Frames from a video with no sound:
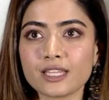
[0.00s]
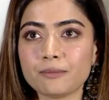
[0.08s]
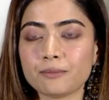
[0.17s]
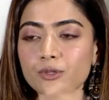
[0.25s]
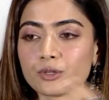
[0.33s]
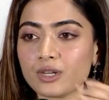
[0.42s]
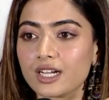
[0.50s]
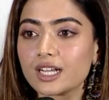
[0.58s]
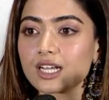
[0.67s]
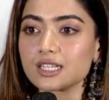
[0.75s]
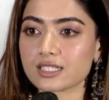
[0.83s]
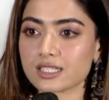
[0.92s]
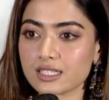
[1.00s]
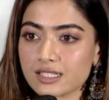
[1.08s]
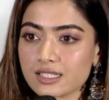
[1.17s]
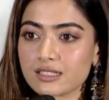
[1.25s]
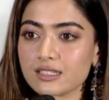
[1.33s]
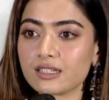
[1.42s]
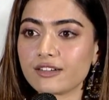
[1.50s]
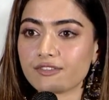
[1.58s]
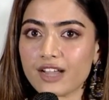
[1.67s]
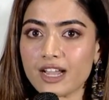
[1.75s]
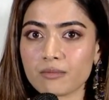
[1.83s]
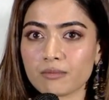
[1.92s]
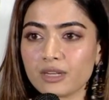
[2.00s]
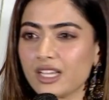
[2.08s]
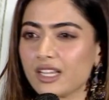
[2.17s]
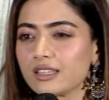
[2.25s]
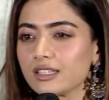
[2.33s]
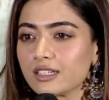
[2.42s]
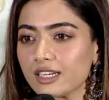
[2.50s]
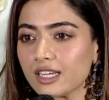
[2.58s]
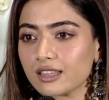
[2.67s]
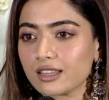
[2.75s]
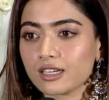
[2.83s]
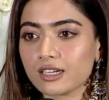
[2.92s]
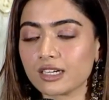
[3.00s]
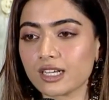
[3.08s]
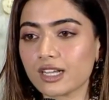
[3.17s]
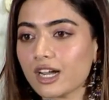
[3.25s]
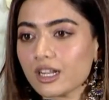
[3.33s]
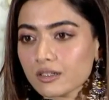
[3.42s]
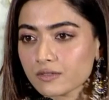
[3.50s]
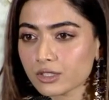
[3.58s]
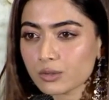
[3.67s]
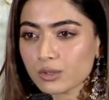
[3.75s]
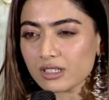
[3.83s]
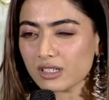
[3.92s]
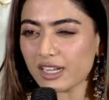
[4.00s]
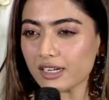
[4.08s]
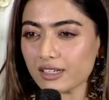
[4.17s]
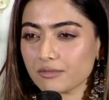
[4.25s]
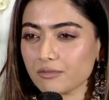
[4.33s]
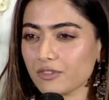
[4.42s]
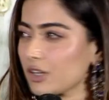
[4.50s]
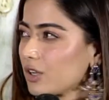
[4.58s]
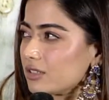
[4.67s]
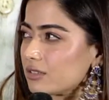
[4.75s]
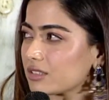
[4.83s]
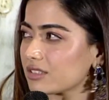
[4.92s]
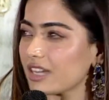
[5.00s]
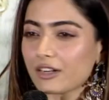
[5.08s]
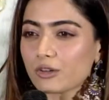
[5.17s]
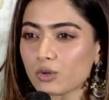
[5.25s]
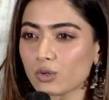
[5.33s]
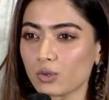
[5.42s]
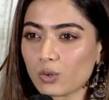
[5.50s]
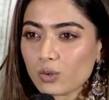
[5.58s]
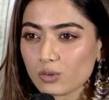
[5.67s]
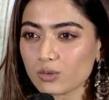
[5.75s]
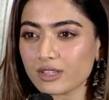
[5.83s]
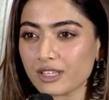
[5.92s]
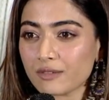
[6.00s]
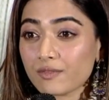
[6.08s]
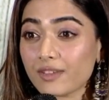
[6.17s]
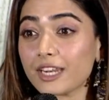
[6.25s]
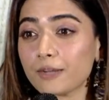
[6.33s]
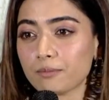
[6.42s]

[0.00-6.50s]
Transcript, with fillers: ఇప్పుడు నా కజిన్స్ నా ఫ్యామిలీ అందరినీ అంత కల్వను ఐ నాట్ ఐ డోంట్ నో దెమ్ వెరీ